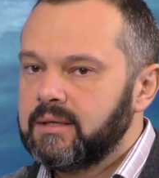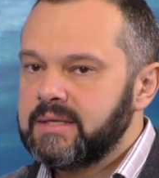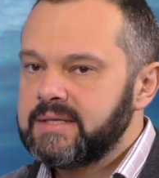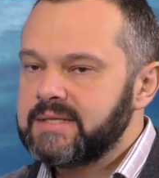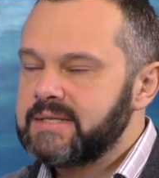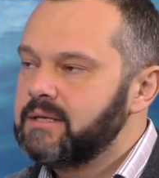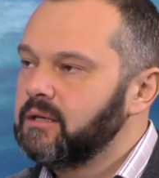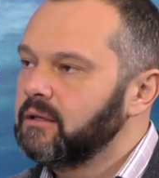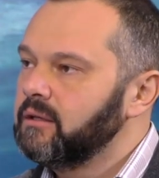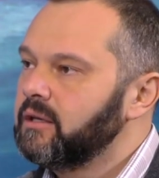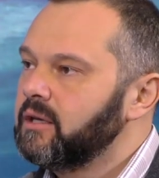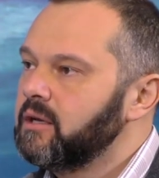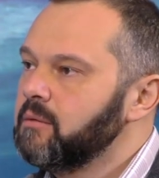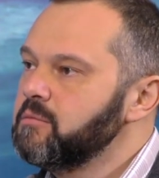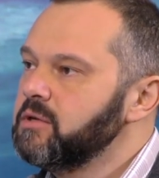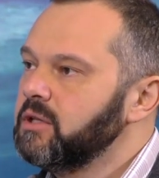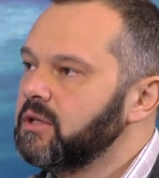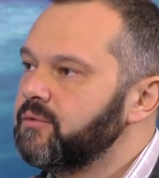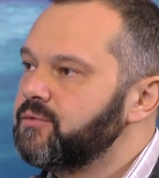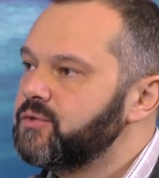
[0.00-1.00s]
сделано
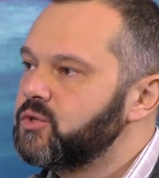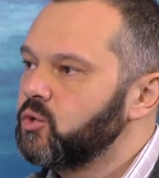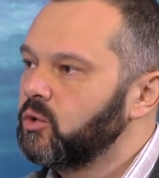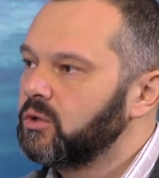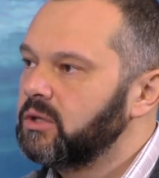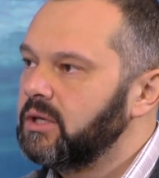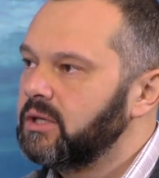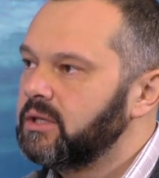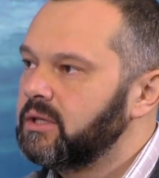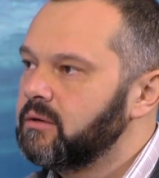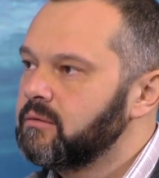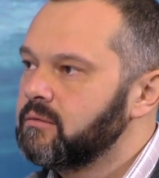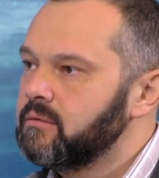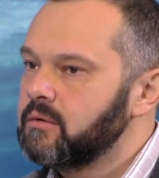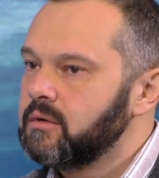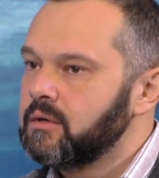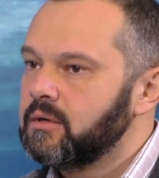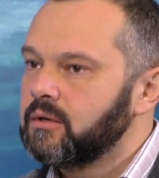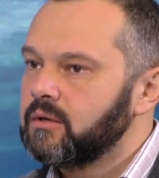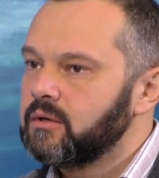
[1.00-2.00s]
было все для
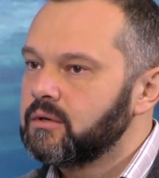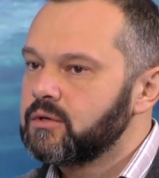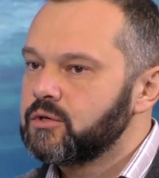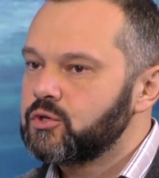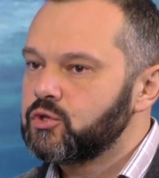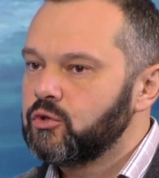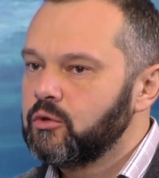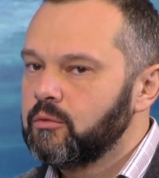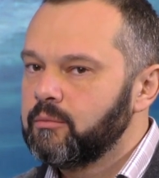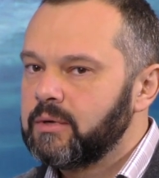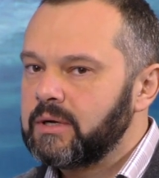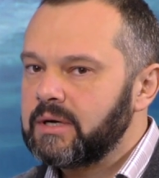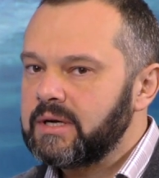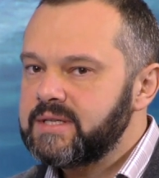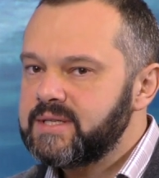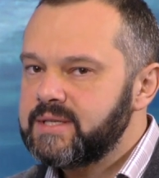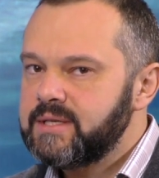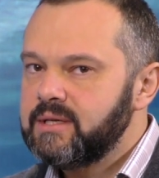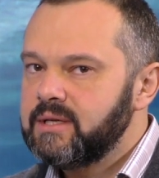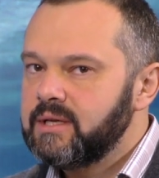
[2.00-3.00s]
того, чтобы
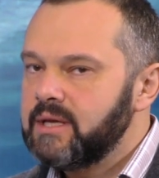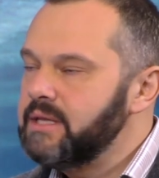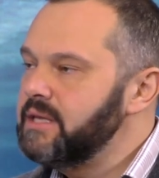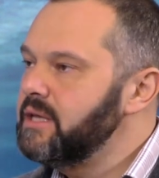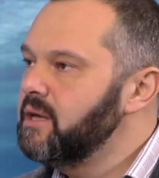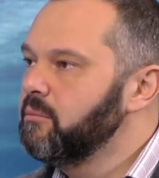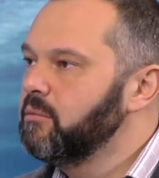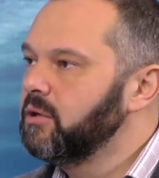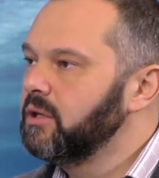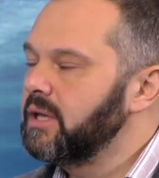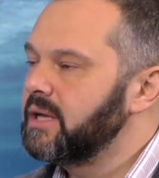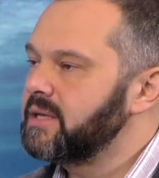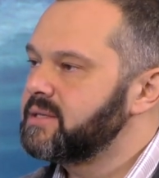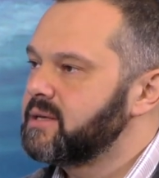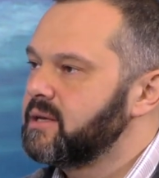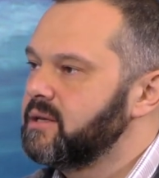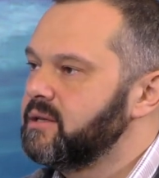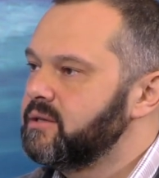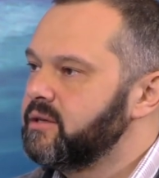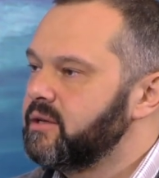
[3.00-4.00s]
Россия не была
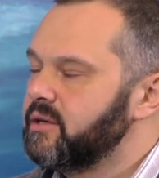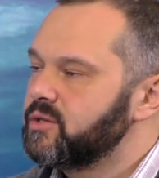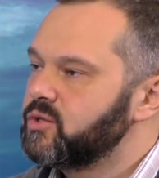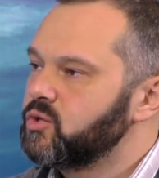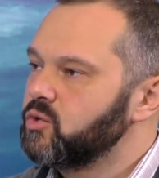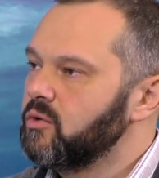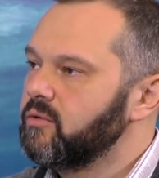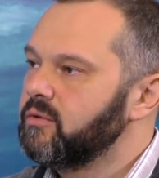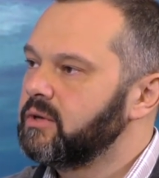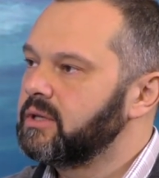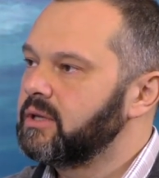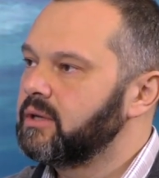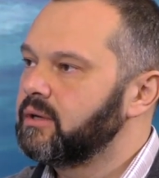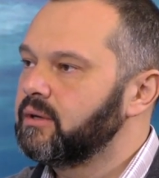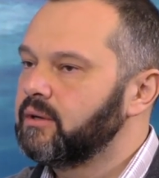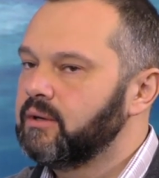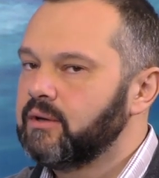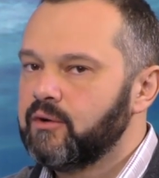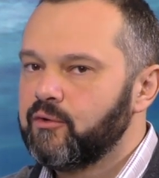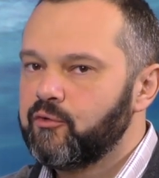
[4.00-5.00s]

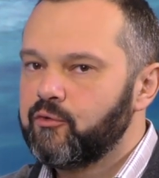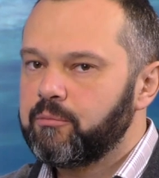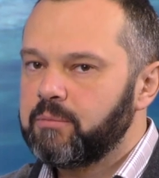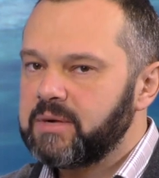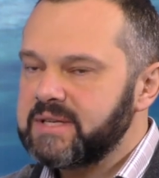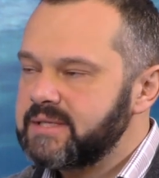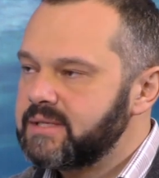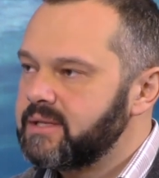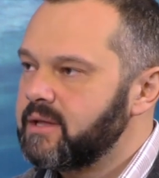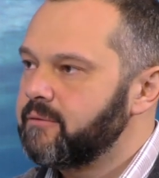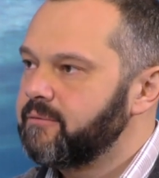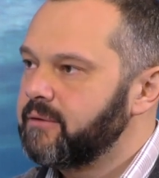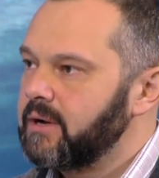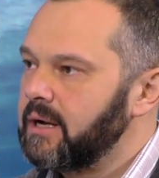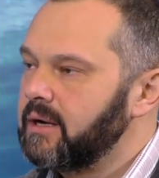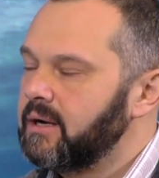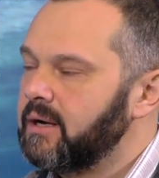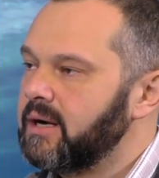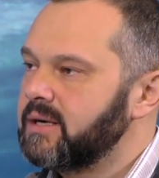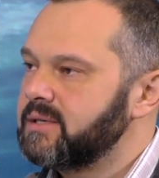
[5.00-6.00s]
заинтересована в
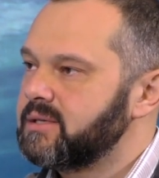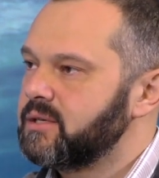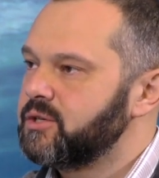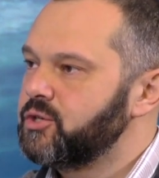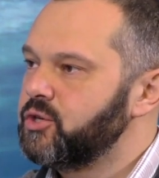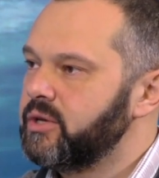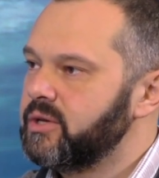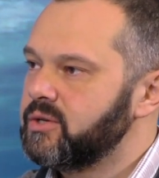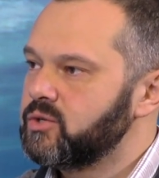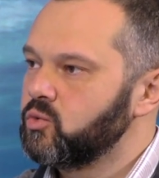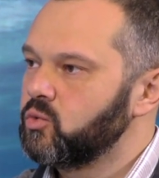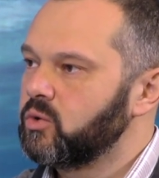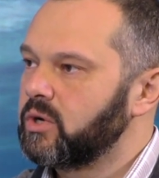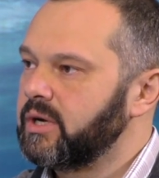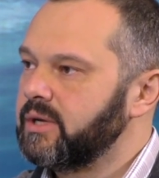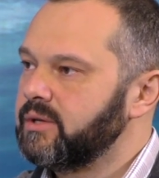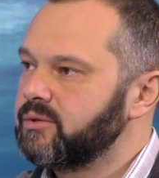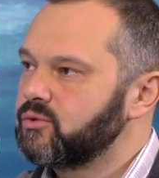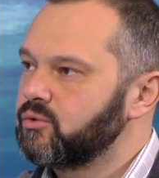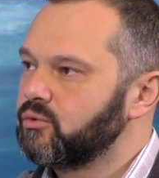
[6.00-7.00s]
поставках газа через
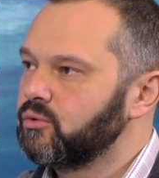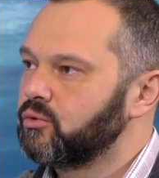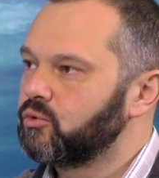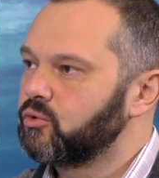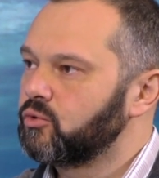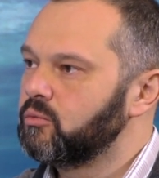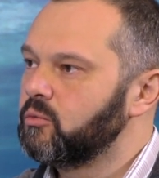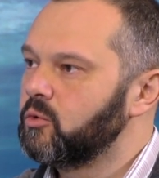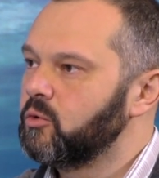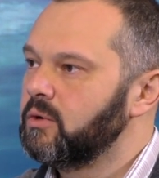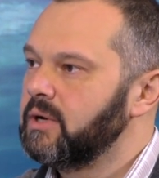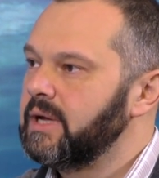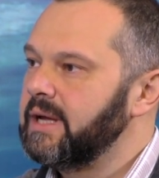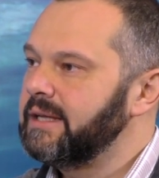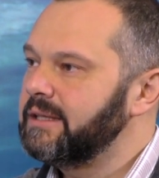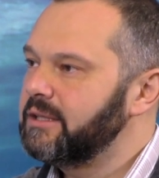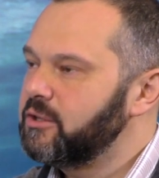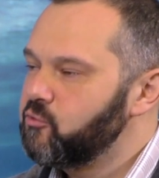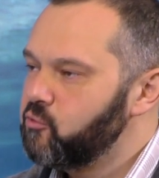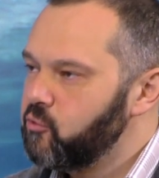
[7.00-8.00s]
украинскую трубу.
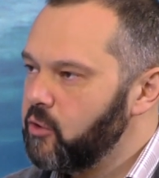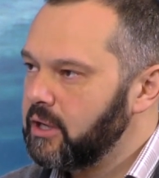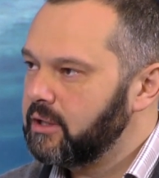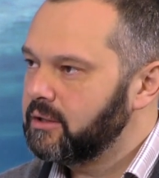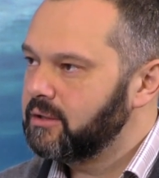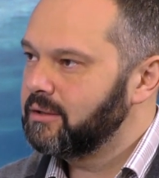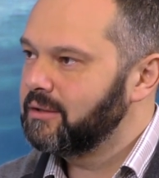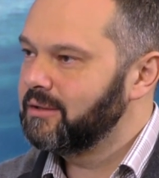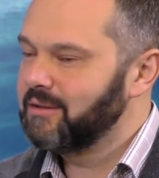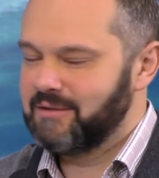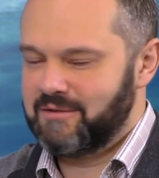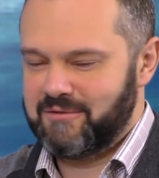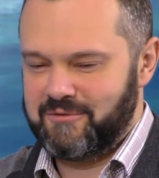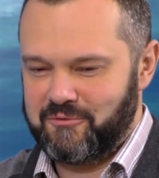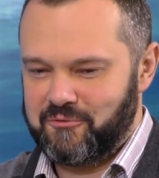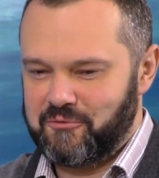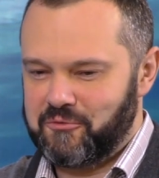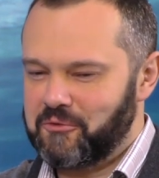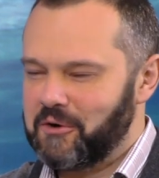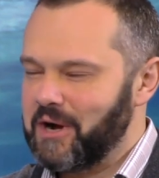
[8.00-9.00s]
Это факт?
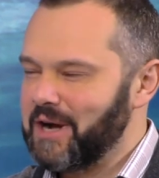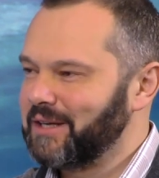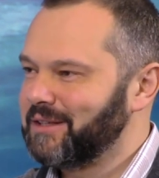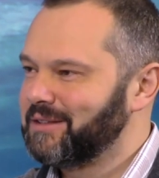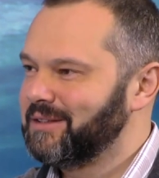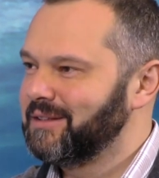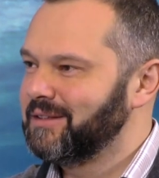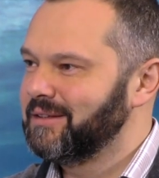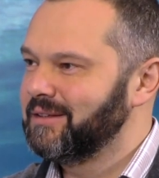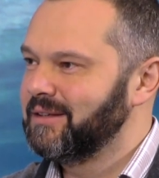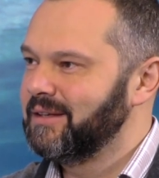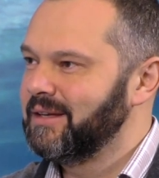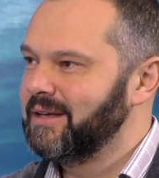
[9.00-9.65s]
Факт.